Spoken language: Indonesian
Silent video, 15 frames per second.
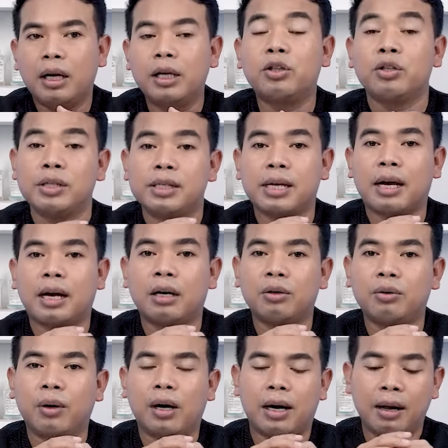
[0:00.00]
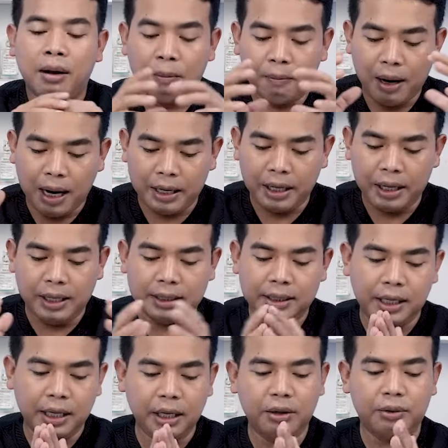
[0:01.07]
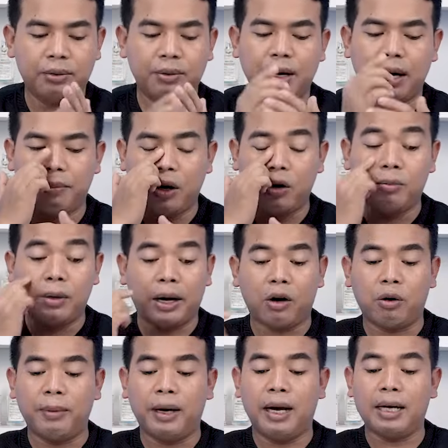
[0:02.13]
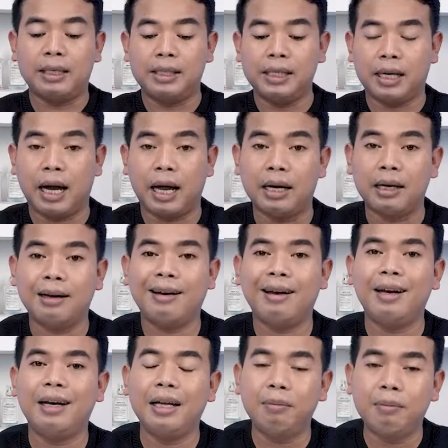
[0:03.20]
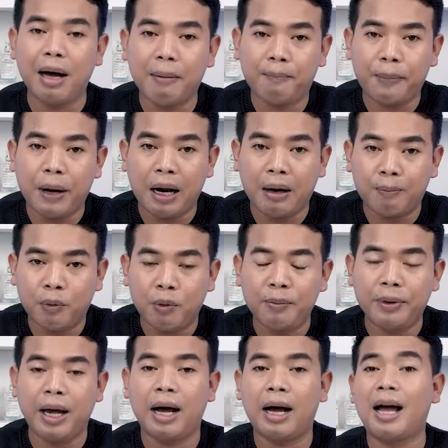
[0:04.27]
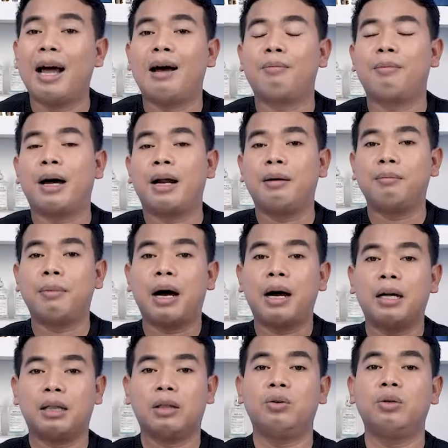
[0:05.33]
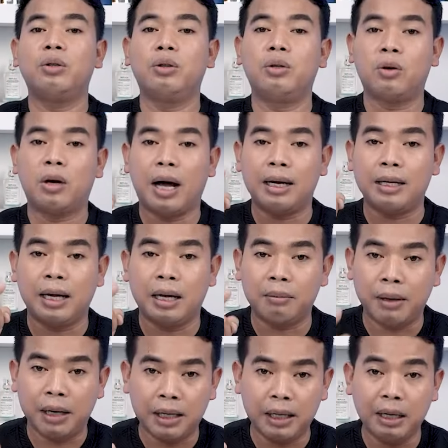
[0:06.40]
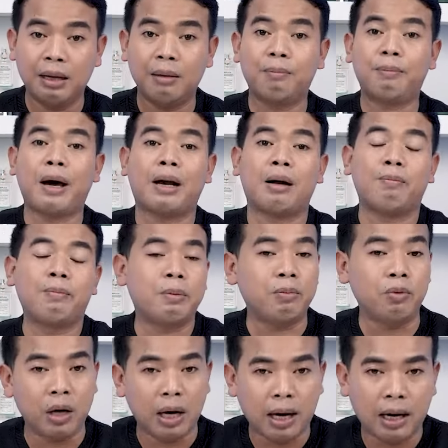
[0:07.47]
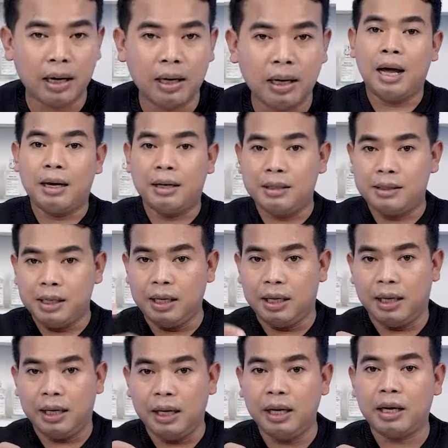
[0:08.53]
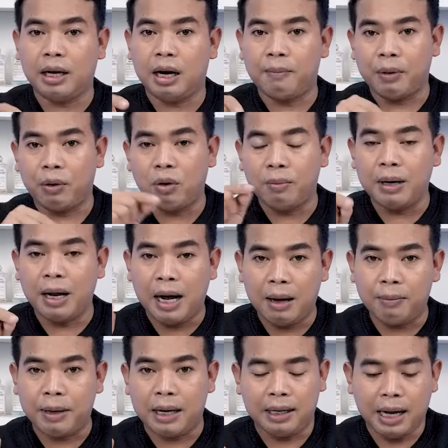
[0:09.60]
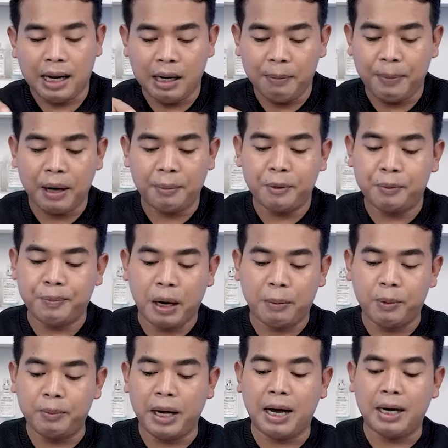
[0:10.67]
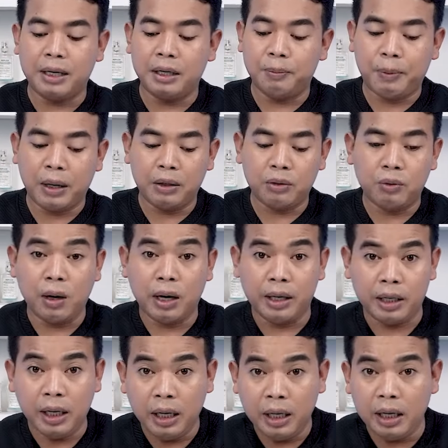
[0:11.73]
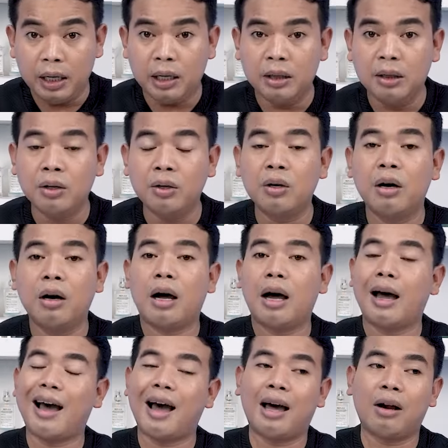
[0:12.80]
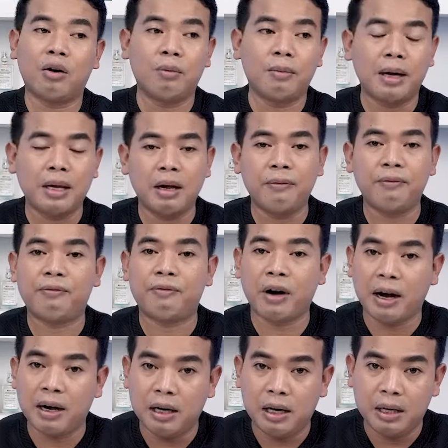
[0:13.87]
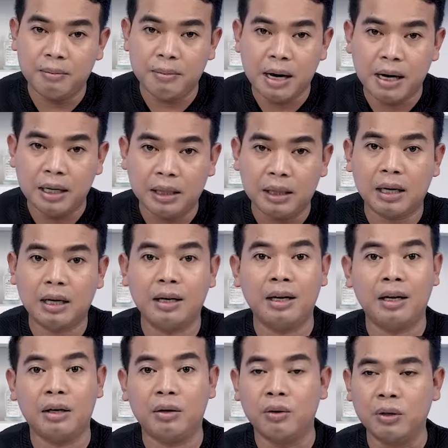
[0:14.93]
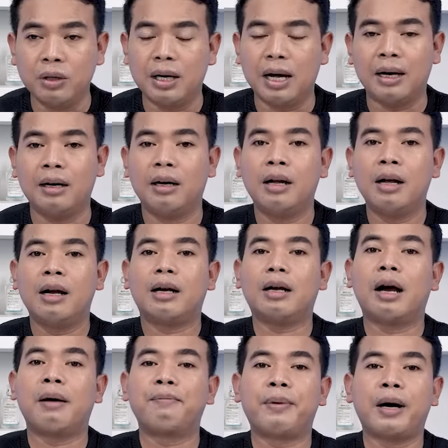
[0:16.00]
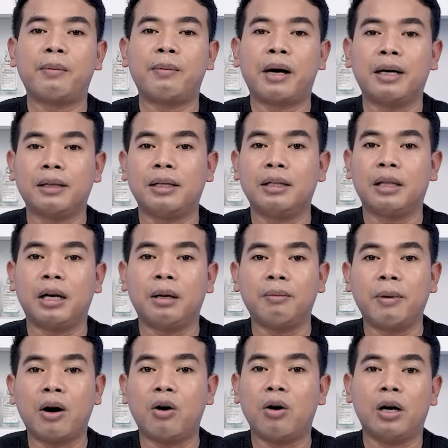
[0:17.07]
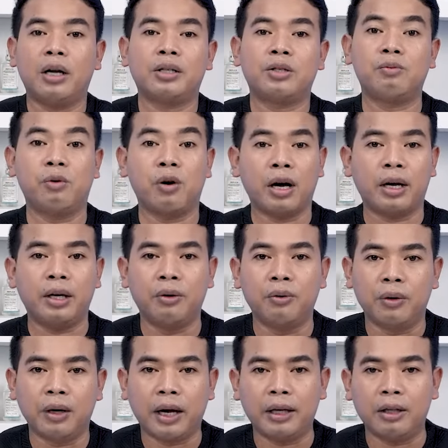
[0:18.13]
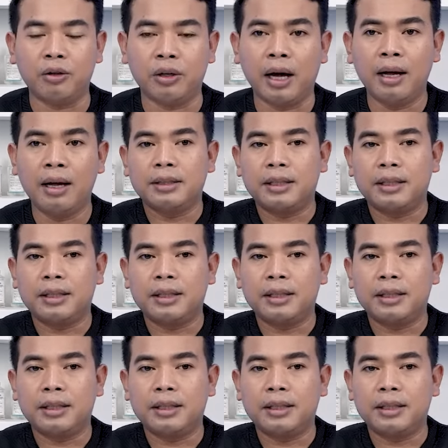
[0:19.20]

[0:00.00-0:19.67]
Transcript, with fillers: Itu sih saran gua. Makanya di sini gua mau merekomendasikan 5 parfum yang aman banget untuk kalian beli para pemula. Nah, di sini kenapa gue bilang aman? Karena parfum-parfum yang ada depan gua ini ini tuh aromanya friendly banget di hidung dan gampang banget diterima oleh semua hidung kayak gitu ya.